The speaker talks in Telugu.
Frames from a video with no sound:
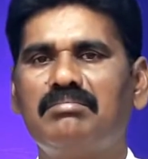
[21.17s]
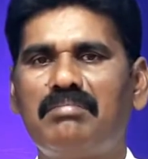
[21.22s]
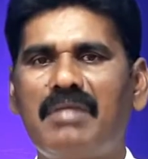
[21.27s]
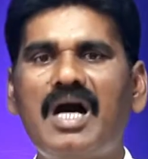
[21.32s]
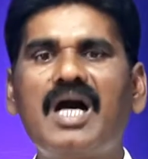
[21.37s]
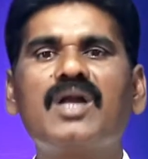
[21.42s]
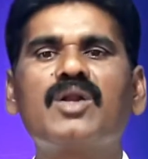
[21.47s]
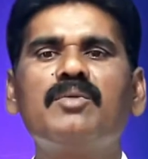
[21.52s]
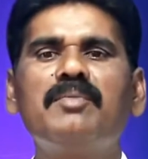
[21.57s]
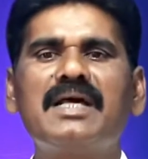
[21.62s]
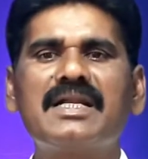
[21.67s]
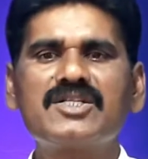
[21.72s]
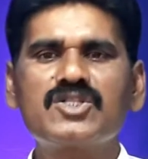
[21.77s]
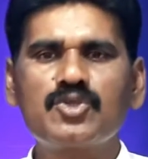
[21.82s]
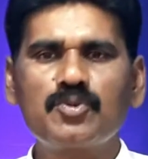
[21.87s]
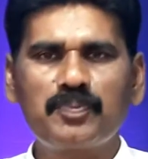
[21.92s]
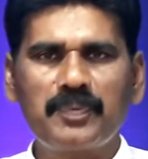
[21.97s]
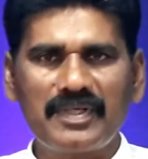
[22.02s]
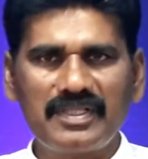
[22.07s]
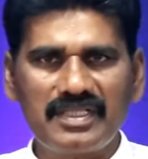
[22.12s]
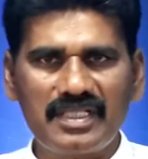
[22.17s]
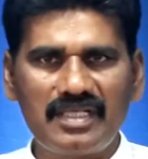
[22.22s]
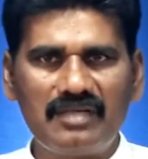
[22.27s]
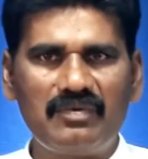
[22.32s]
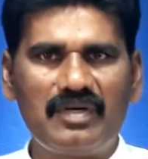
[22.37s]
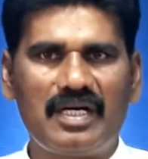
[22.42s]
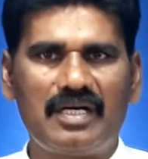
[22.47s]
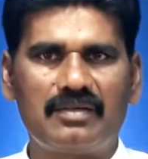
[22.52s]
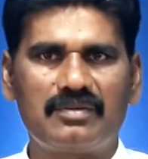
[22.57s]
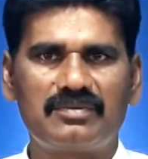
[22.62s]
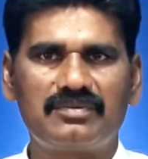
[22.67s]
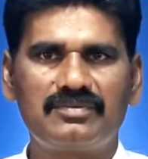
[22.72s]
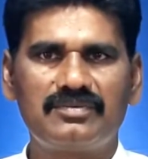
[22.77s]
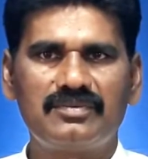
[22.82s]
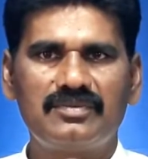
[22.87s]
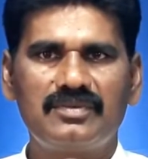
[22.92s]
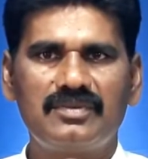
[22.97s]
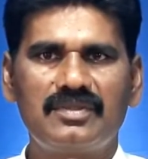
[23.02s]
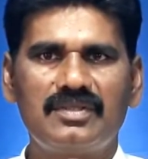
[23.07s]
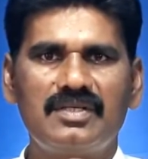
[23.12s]
మారు మనసు పొందినవారు
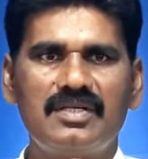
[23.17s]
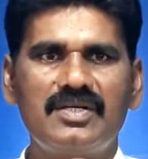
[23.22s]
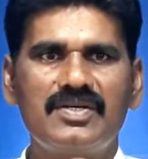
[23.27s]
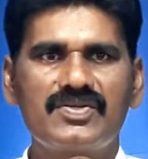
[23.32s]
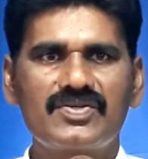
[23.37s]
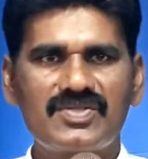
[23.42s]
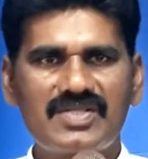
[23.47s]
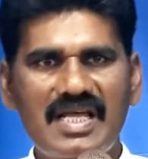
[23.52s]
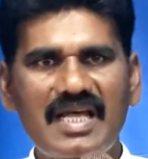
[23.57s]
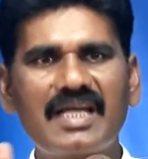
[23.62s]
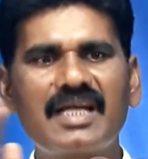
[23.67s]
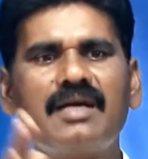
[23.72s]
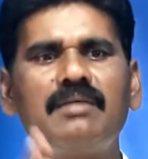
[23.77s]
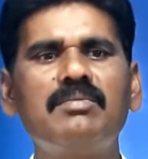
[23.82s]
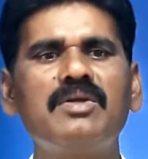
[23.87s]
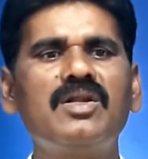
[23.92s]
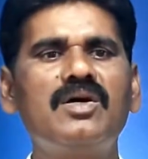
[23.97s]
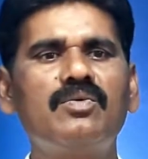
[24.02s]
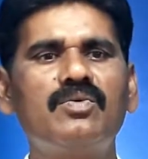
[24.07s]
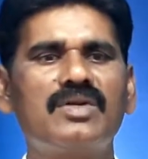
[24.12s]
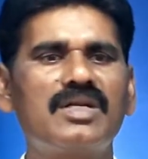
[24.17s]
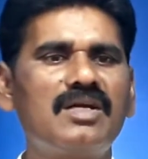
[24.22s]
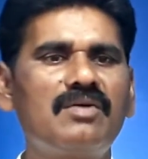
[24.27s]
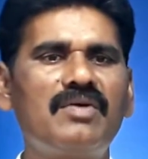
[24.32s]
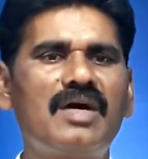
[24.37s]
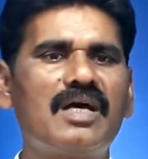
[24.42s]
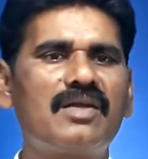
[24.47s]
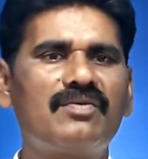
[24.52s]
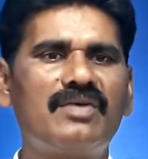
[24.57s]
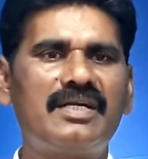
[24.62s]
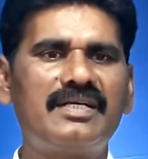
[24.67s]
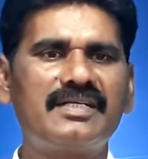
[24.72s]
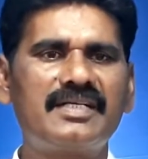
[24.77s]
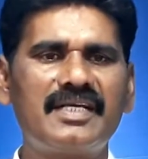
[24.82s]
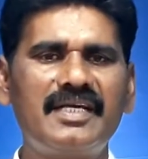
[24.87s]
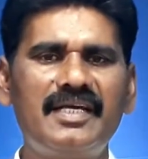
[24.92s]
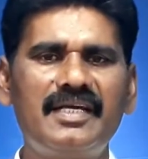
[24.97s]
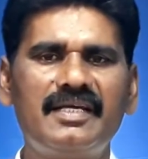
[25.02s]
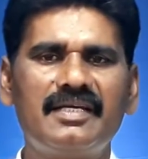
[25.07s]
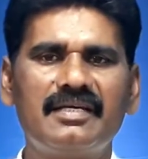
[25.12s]
సంఘములో ఉన్నవారు
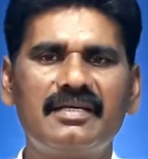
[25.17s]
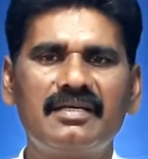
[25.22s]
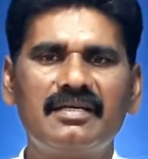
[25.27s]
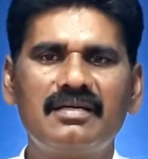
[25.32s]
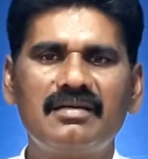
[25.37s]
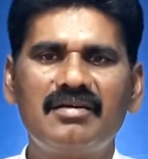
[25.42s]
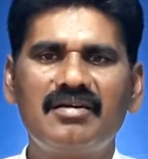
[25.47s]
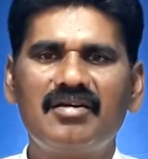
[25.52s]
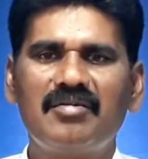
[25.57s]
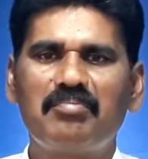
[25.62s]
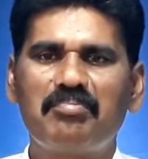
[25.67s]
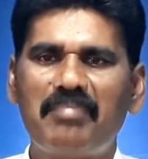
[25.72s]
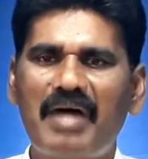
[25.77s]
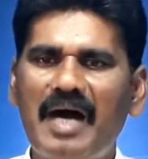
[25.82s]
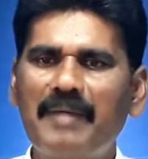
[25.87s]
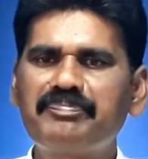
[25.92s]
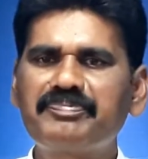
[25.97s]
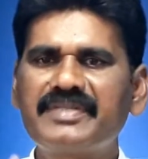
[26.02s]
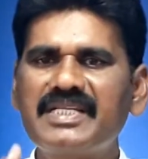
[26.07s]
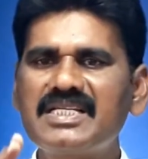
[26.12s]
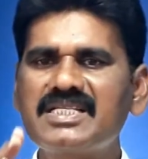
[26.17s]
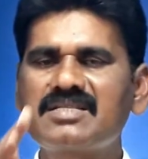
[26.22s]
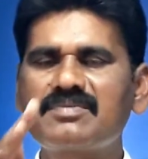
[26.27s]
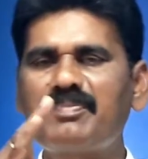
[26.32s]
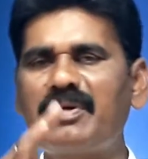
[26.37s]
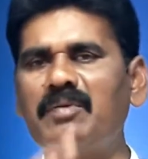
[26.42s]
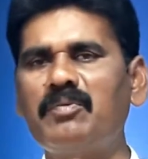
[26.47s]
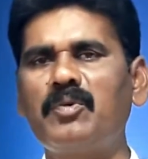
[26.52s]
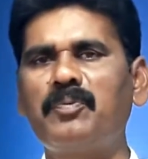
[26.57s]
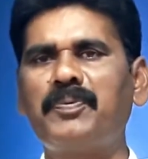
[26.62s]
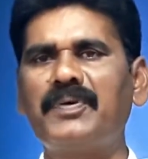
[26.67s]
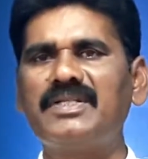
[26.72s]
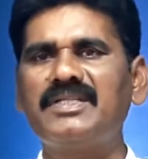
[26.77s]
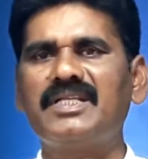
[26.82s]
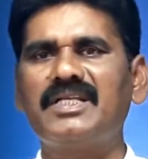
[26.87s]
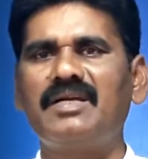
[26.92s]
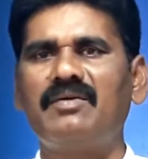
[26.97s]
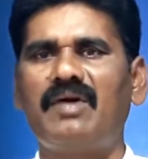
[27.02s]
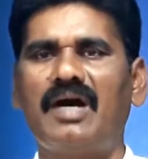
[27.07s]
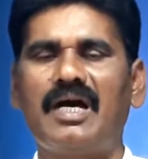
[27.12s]
అంటే బాప్తిస్మము
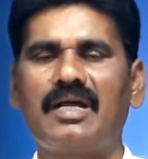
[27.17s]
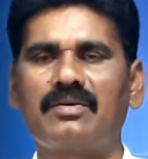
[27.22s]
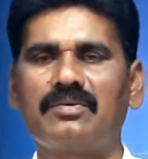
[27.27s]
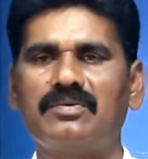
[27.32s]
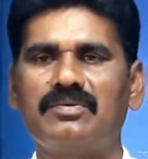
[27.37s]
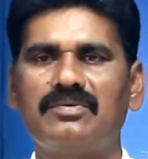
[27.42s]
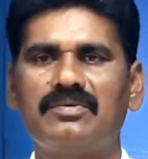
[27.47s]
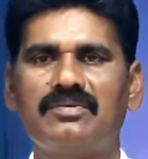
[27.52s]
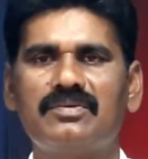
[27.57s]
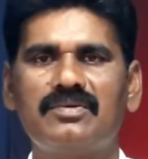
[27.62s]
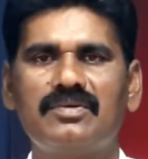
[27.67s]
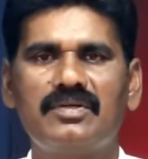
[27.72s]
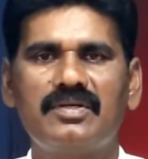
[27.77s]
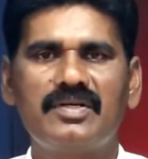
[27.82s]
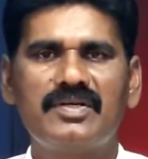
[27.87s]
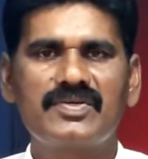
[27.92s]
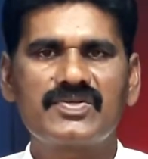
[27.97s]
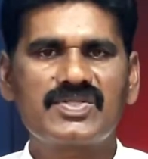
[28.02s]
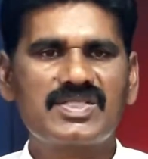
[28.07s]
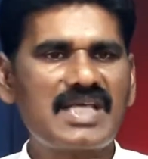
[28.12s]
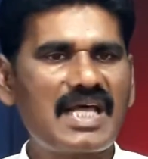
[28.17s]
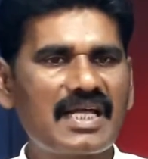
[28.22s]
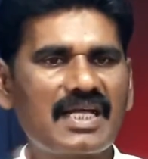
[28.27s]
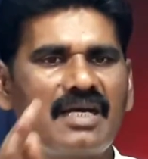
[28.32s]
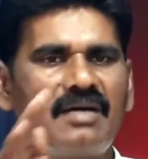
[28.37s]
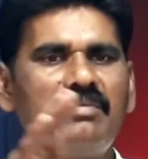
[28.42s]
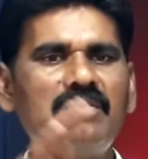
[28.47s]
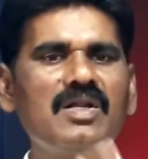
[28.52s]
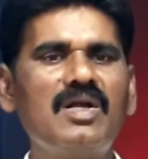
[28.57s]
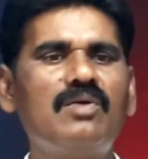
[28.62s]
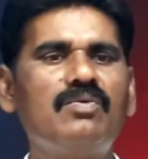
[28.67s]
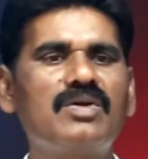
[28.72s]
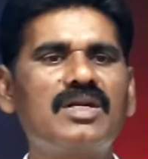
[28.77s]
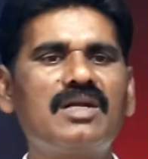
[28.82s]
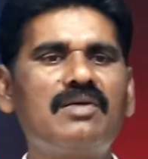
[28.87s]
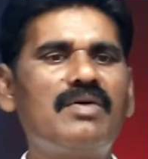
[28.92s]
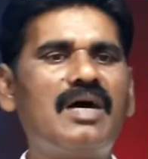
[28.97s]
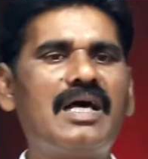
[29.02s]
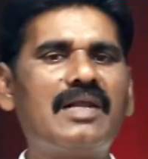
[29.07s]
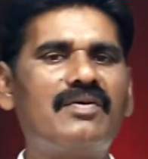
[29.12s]
పొందినవారు సంఘములో
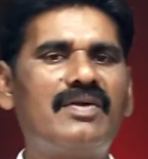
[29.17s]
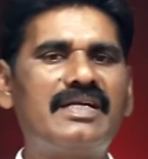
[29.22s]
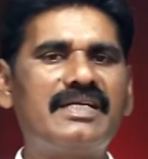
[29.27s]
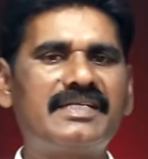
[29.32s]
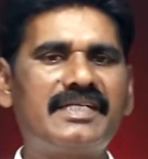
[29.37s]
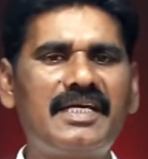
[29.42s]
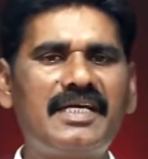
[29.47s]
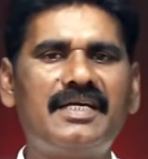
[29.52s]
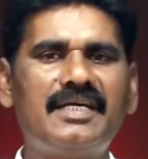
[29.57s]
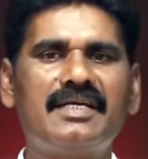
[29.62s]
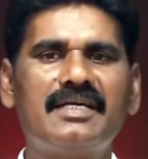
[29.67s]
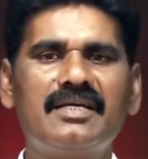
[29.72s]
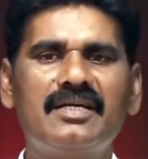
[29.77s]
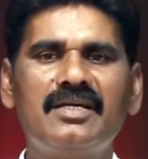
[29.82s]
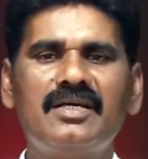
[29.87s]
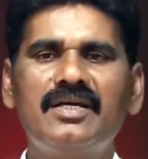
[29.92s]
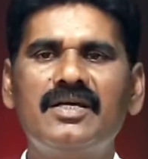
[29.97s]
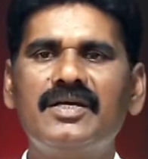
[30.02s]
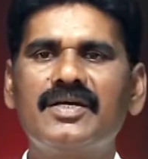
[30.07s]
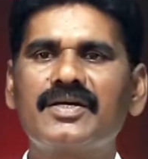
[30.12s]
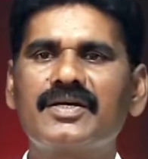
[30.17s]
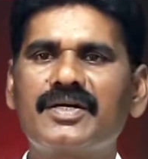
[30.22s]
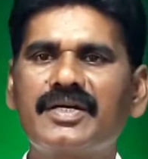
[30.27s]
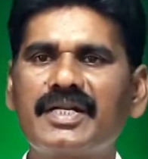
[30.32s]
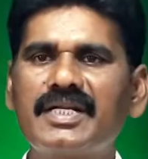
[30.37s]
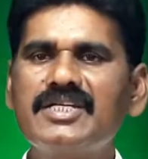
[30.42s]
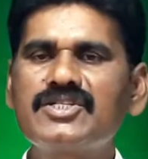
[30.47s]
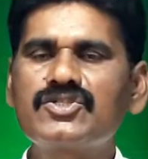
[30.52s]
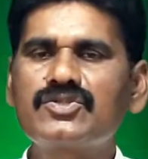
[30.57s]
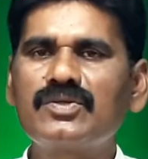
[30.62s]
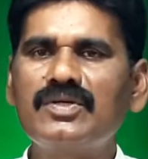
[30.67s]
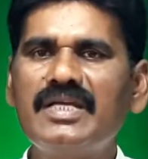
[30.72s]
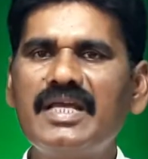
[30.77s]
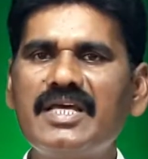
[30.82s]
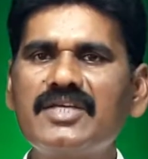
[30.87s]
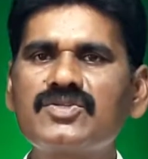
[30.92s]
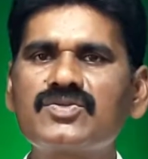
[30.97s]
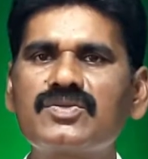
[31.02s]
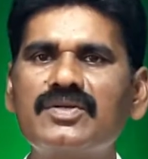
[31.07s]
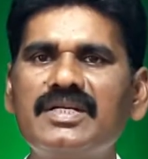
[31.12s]
ఉన్నవారు అంటే క్రీస్తు
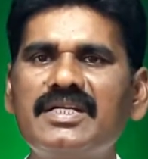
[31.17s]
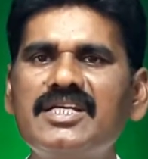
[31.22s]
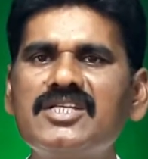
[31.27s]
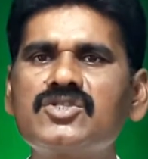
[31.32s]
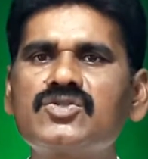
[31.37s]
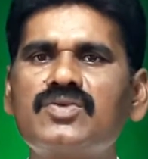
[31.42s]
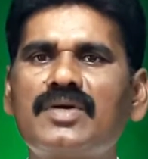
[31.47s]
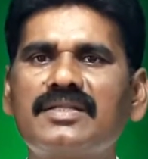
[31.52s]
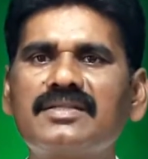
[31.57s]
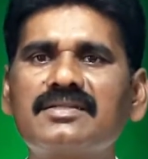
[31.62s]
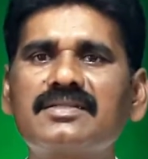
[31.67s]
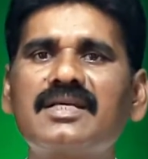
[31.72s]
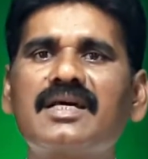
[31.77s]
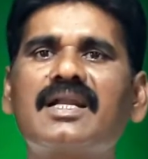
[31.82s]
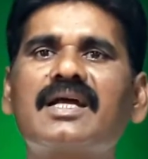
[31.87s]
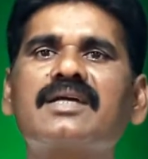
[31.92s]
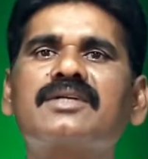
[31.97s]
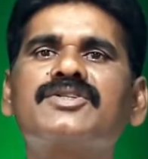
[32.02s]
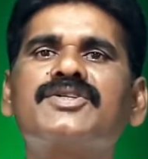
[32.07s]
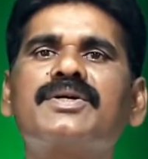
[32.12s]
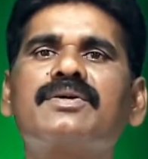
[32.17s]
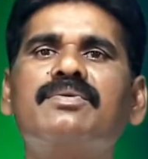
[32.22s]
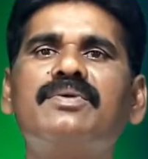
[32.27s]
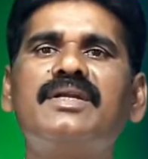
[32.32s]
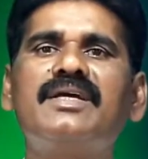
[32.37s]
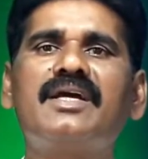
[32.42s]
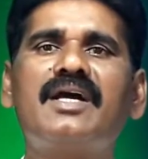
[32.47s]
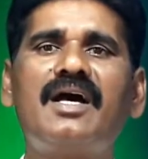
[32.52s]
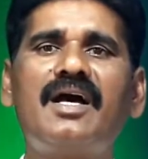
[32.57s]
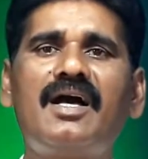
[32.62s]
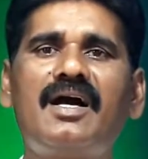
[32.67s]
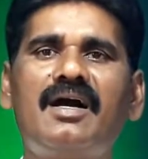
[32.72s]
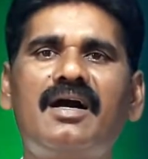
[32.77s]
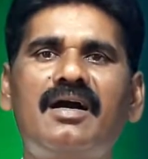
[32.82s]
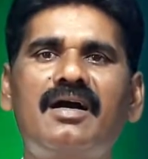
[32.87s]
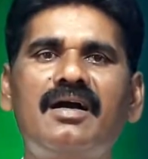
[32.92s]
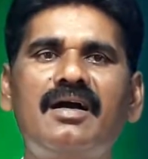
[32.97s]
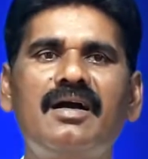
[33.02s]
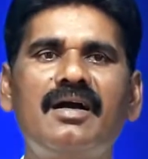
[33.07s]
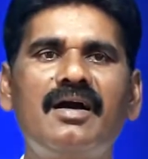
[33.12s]
యేసుని సొంత రక్షకునిగా
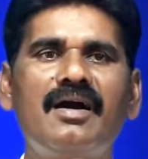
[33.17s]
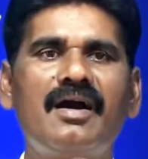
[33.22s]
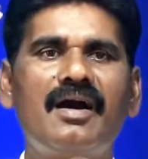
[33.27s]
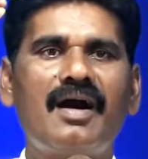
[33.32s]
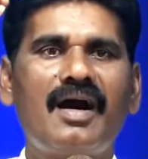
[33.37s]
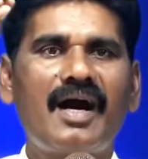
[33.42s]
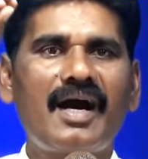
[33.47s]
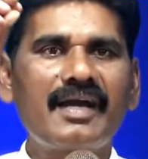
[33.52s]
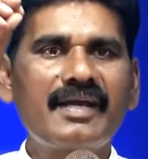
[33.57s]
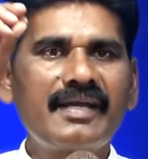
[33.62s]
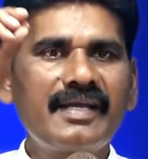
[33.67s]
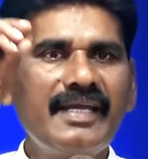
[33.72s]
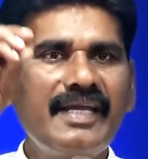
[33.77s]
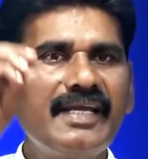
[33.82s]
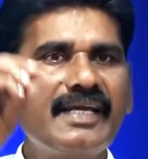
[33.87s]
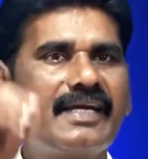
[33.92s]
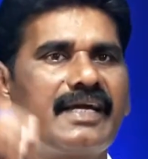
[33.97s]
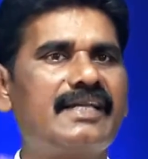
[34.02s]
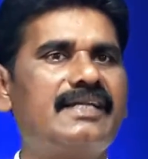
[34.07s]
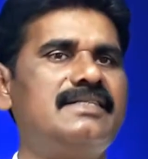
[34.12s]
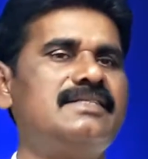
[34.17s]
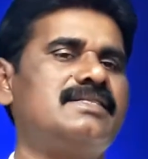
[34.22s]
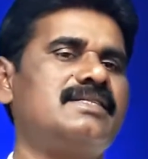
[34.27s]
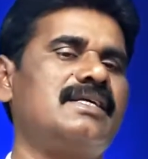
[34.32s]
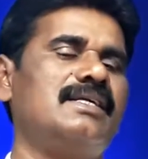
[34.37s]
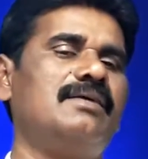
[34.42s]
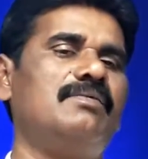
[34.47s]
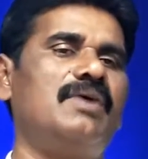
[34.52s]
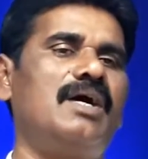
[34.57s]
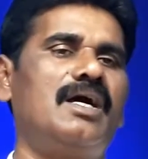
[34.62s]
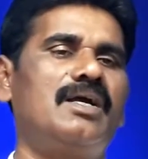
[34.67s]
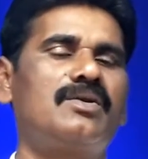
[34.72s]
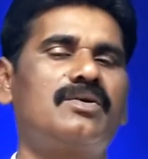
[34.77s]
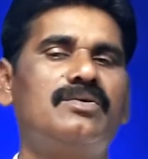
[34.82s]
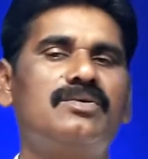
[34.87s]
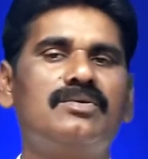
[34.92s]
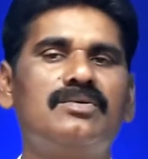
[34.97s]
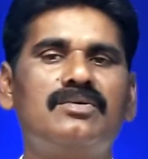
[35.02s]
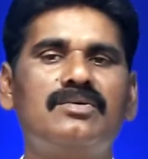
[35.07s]
అంగీకరించిన వారు